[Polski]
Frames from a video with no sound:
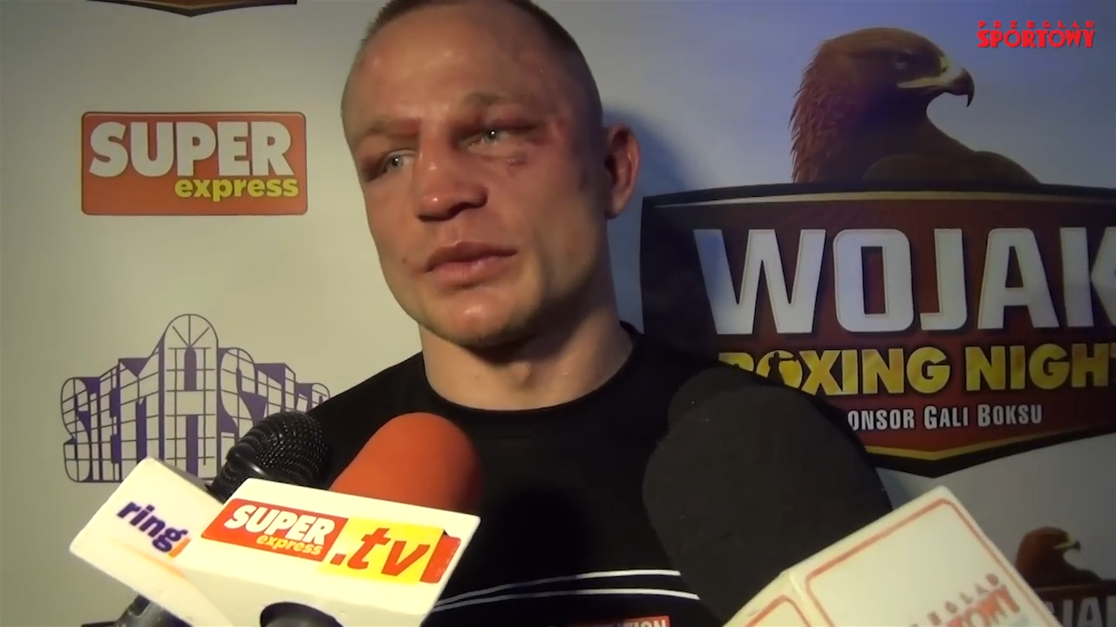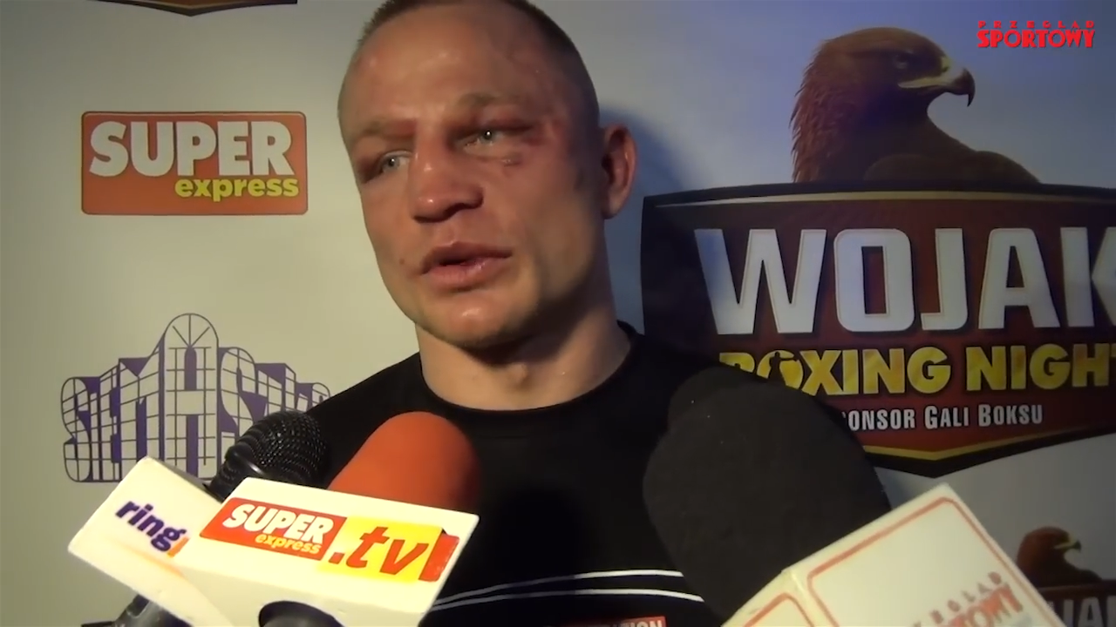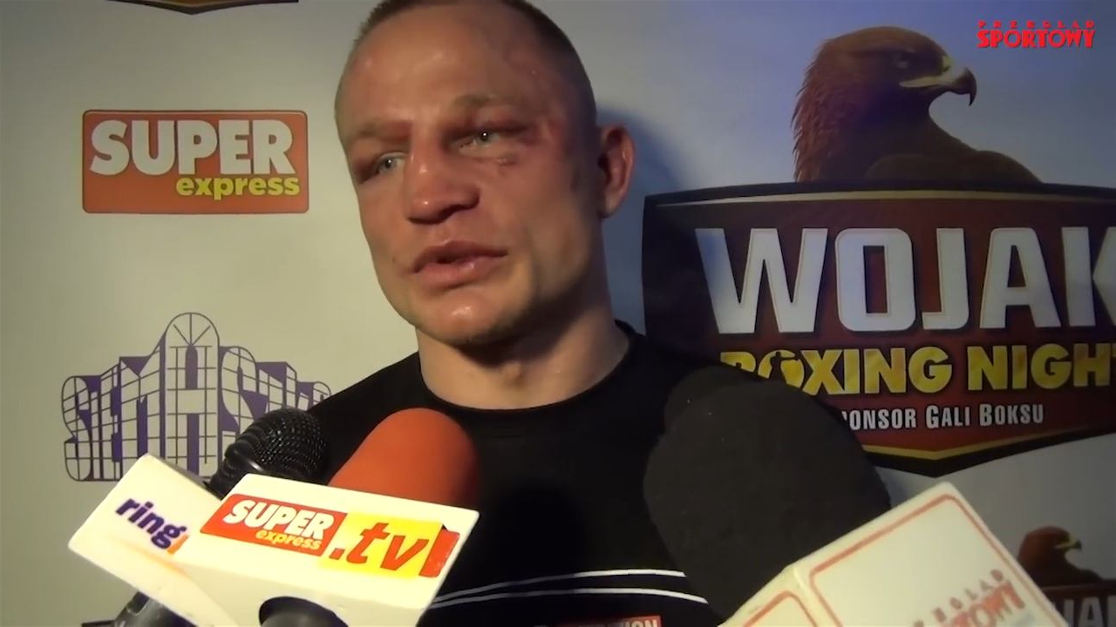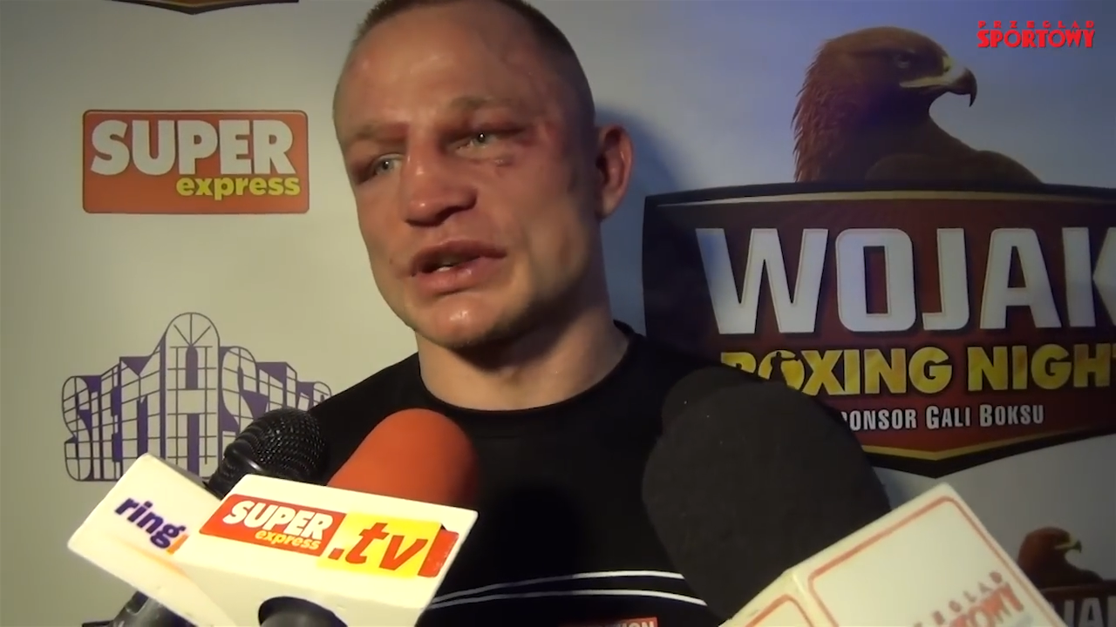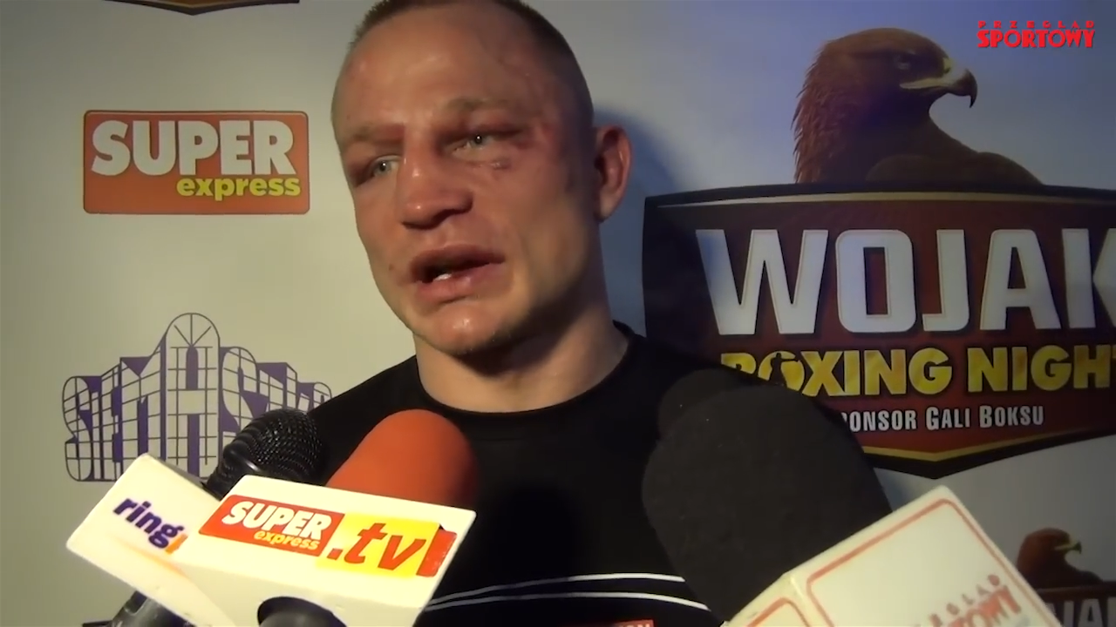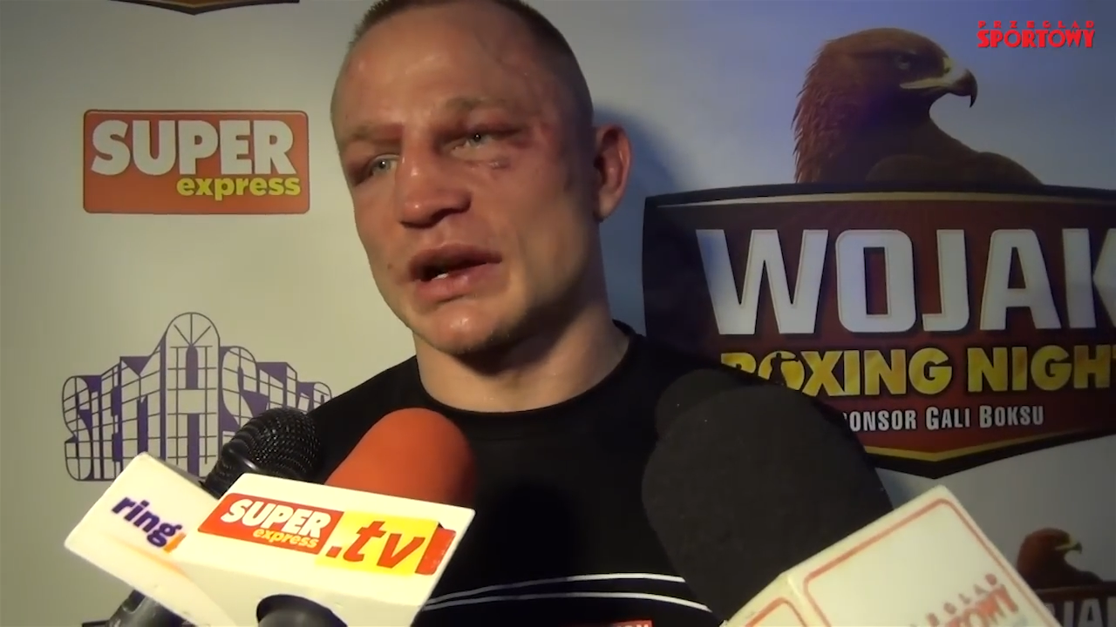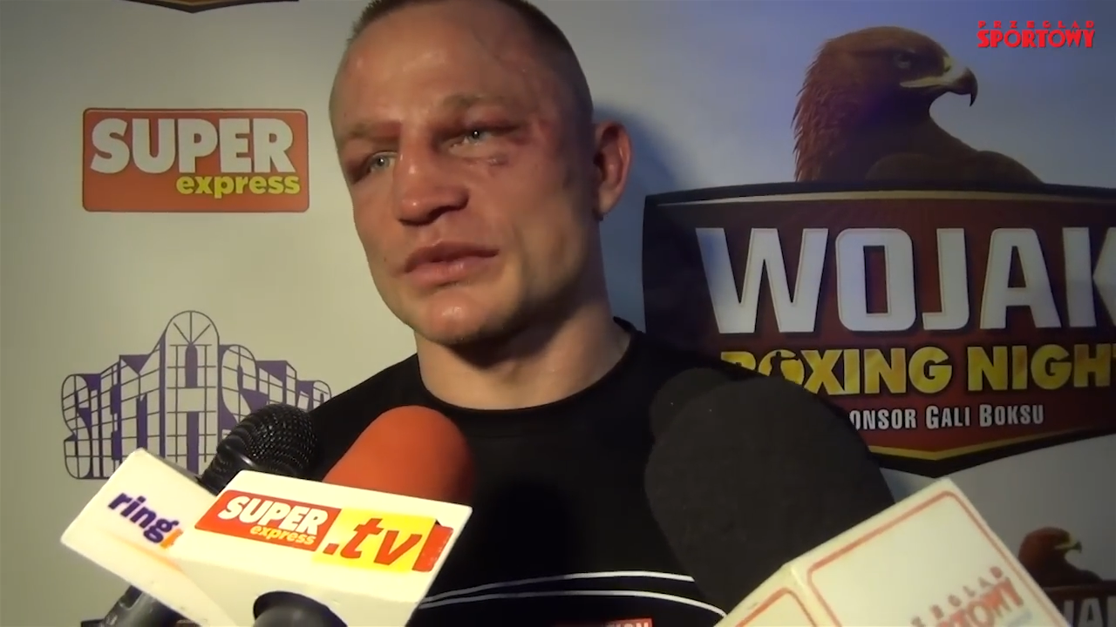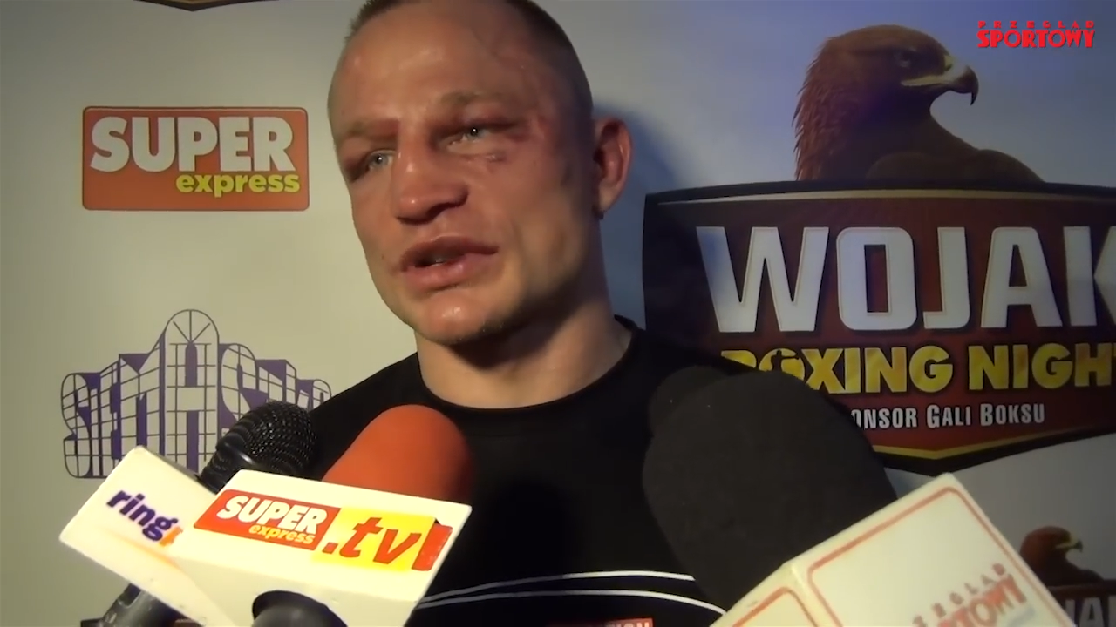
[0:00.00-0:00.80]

bo myślałem,